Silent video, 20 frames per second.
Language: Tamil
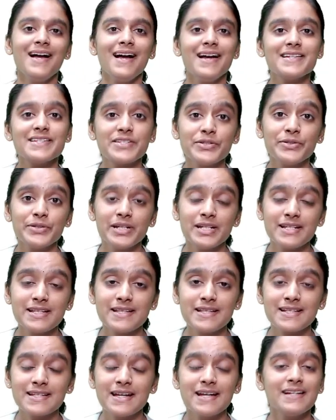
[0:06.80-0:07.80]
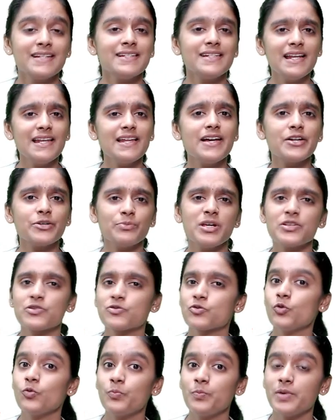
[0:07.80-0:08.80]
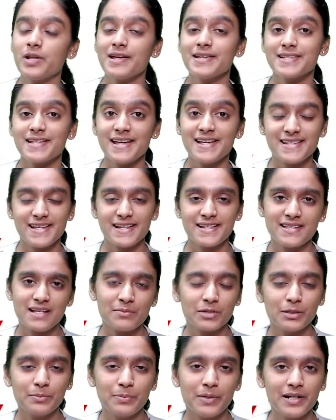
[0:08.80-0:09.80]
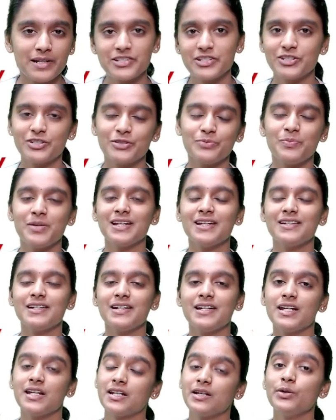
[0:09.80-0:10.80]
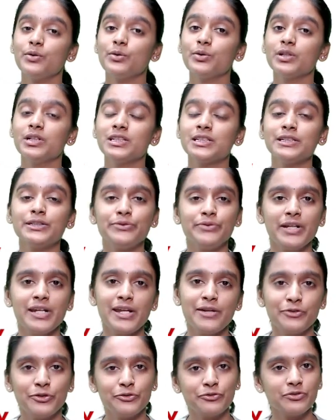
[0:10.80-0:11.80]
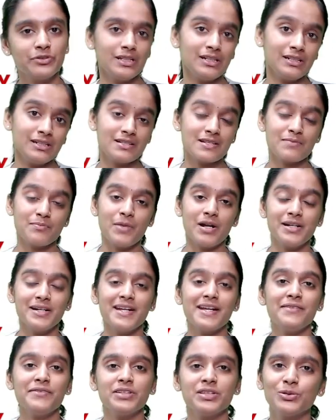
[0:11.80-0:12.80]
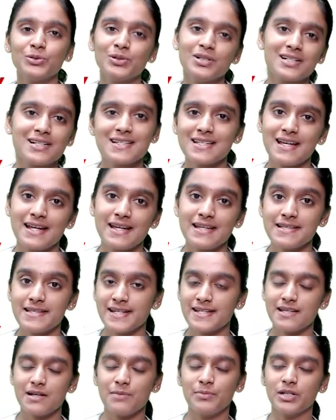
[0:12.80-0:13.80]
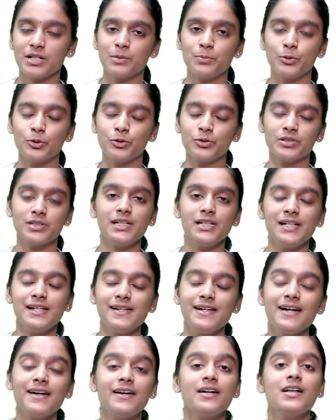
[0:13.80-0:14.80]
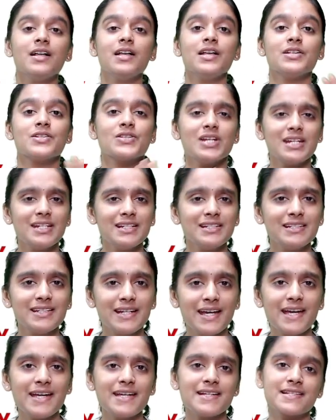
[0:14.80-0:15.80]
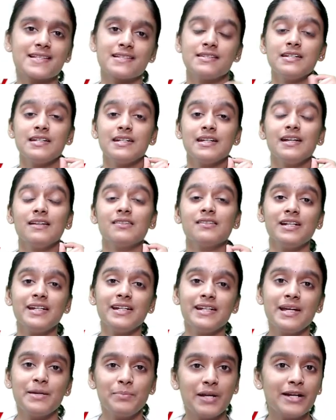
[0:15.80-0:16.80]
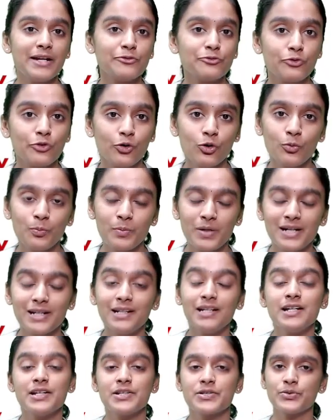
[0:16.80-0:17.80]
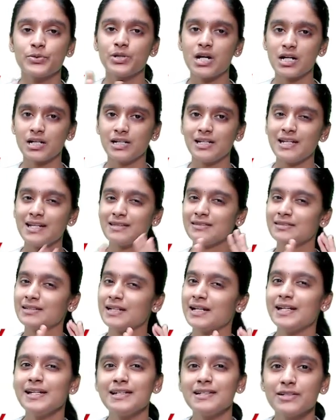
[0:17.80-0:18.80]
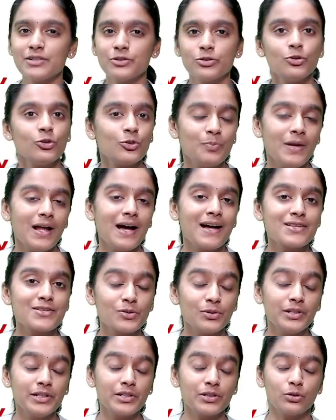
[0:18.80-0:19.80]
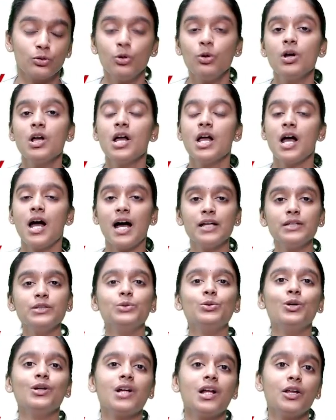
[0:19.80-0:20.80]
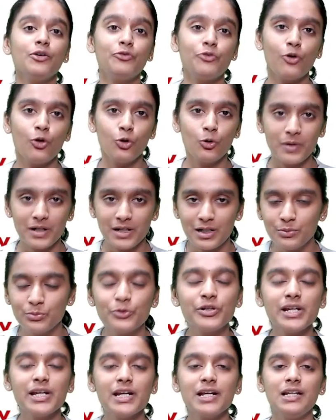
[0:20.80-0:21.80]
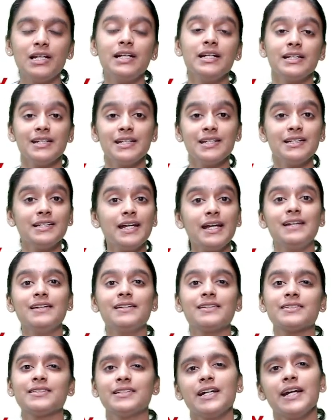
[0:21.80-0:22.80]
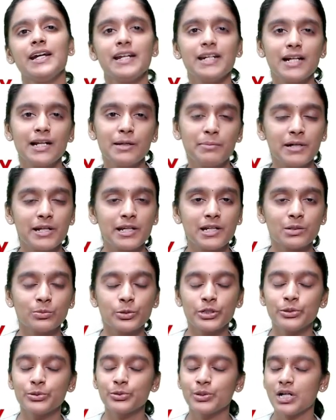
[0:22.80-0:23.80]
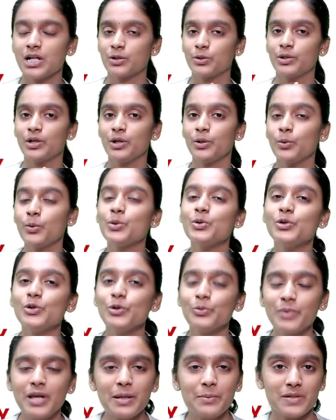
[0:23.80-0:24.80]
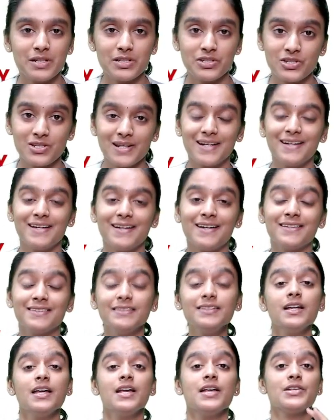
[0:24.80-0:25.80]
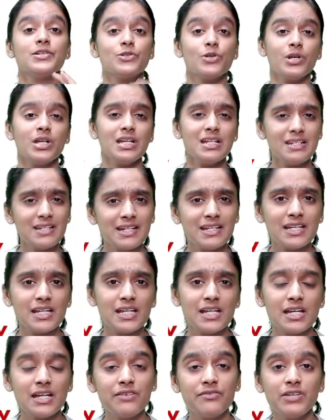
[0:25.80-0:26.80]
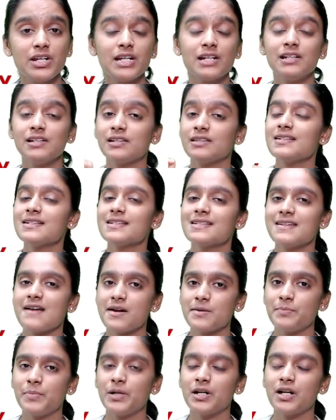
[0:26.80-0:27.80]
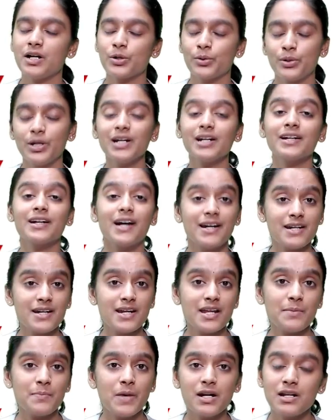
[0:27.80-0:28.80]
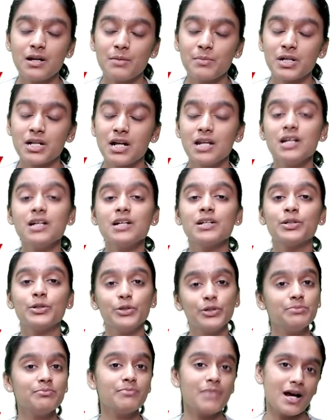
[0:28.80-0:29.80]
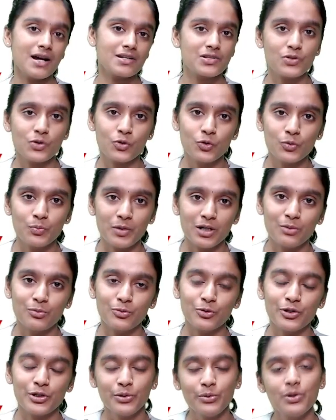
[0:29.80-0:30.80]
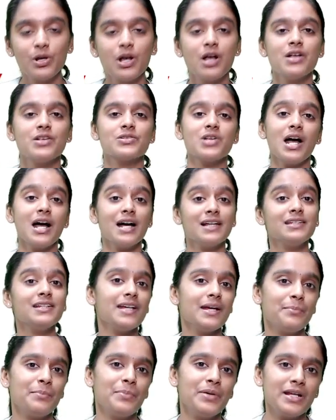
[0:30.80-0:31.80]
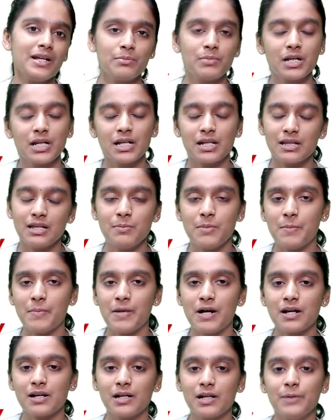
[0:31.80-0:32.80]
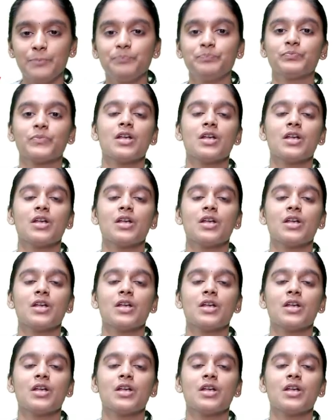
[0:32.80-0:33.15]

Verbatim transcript: ஹாய் ஸ்டூடெண்ட்ஸ் எல்லாருமே சூப்பராக சயின்ஸ் எக்ஸாமுக்கு படிச்சுட்டு இருப்பீங்கன்னு நினைக்கிறேன் உங்களுக்கு டுவெண்ட்டி ஃபிஃப்த் தட் இஸ் மண்டே வந்து உங்களுக்கு சயின்ஸ் எக்ஸாம் இருக்க போகுது இல்லையா ஸோ இன்கேஸ் நீங்கள் த்ரீ டே பிளான் ஃபாலோ பண்ணலை ஸோ நாங்கள் நேற்று நைட்டில் இருந்து ஒரு பிளான் சொல்லியிருந்தோம் அதை உங்களால் ஃபாலோ பண்ண முடியலை இன்னையிலிருந்து தான் என்னால் படிக்க முடியும்னா கூட ஒன்றுமே பிரச்சனை கிடையாது ஸோ இன்னைக்கு ஈவினிங்லேருந்து ஸ்டார்ட் பண்ணால் கூட கண்டிப்பாக நம்மளால் குட் மார்க்ஸ் ஸ்கோர் பண்ண முடியும் ஸோ அது எப்படி அப்படிங்கிறத இப்போ பார்க்கலாம்